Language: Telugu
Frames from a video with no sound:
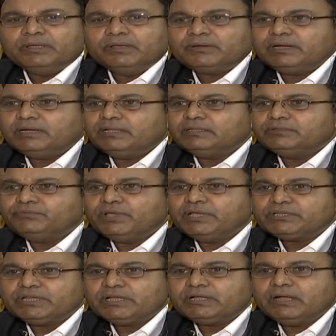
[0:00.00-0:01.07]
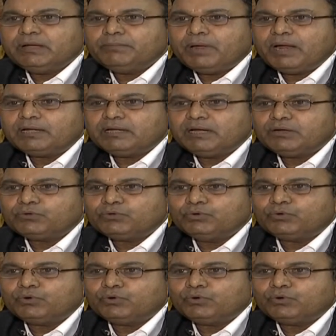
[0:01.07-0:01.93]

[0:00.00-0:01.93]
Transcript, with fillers: ఎవరన్నా ద్వేషంగా మాట్లాడుకొని